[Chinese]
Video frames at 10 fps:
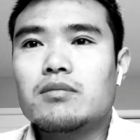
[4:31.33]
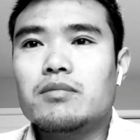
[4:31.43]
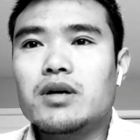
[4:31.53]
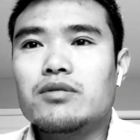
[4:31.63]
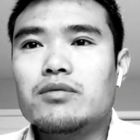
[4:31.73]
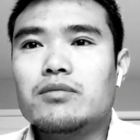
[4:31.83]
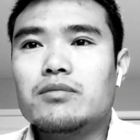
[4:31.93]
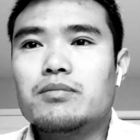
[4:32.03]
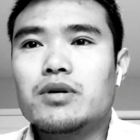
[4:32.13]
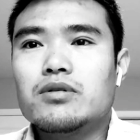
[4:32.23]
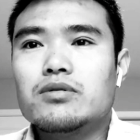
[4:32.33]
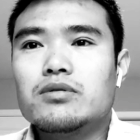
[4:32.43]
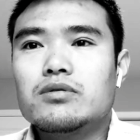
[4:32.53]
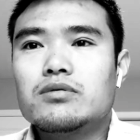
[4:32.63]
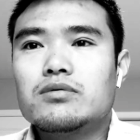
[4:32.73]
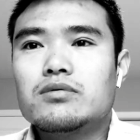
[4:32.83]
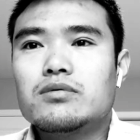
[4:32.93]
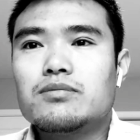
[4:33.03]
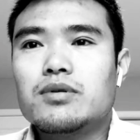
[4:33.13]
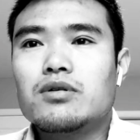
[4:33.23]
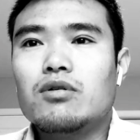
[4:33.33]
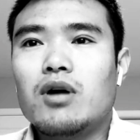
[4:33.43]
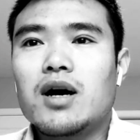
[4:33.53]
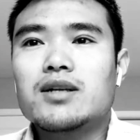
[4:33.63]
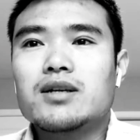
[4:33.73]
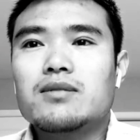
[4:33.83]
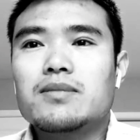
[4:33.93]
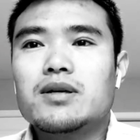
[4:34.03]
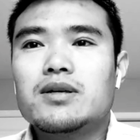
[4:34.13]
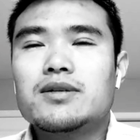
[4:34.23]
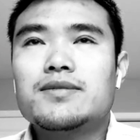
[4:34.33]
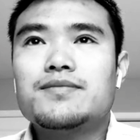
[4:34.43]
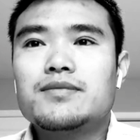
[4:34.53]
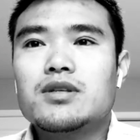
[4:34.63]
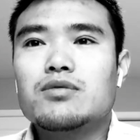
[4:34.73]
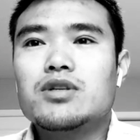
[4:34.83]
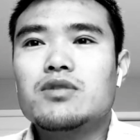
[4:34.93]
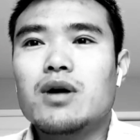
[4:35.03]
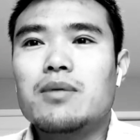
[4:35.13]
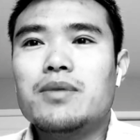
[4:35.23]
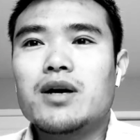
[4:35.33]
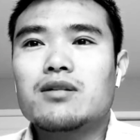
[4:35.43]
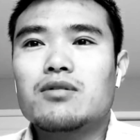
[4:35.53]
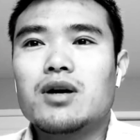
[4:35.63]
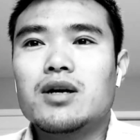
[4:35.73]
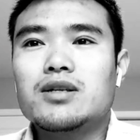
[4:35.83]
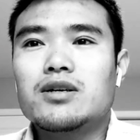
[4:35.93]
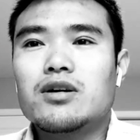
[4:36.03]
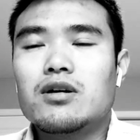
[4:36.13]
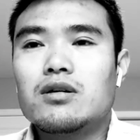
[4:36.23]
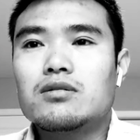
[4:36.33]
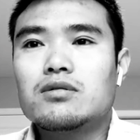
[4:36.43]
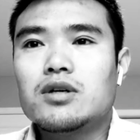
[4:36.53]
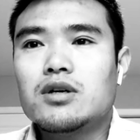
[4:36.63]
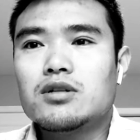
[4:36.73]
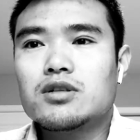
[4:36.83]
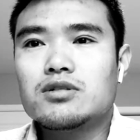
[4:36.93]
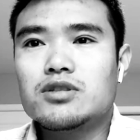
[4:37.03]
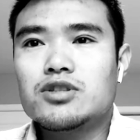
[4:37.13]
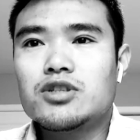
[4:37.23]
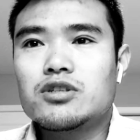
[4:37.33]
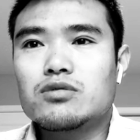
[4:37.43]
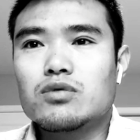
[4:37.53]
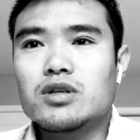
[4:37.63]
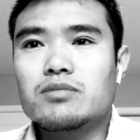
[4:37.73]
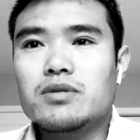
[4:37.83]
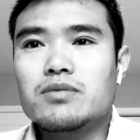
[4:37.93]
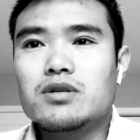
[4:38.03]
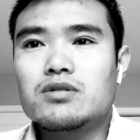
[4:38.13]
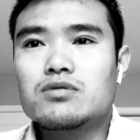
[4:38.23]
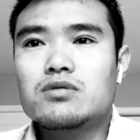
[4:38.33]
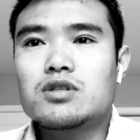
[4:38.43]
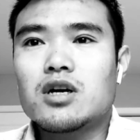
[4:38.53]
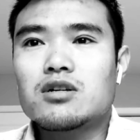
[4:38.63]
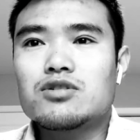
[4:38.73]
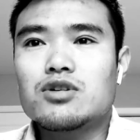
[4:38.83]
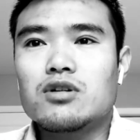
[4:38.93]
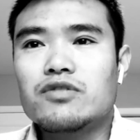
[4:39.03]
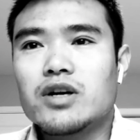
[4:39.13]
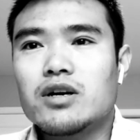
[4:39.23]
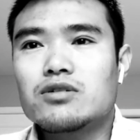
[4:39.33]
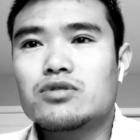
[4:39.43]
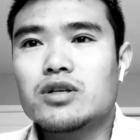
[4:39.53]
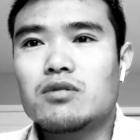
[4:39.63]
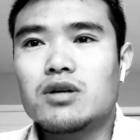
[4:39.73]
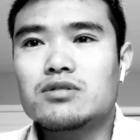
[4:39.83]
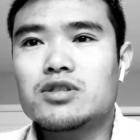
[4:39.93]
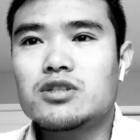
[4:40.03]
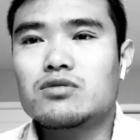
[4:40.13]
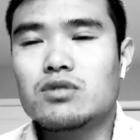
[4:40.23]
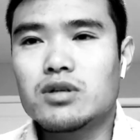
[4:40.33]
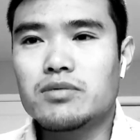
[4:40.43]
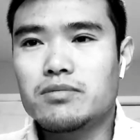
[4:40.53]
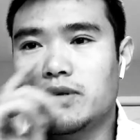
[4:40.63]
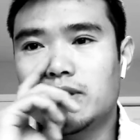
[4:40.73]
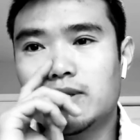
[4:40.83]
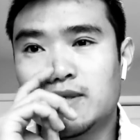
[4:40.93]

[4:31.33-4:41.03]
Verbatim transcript: 没不够不够花的根本，因为一碗面的话也要将近七十多人民币，加上小费还有税的话，就七十多人民币，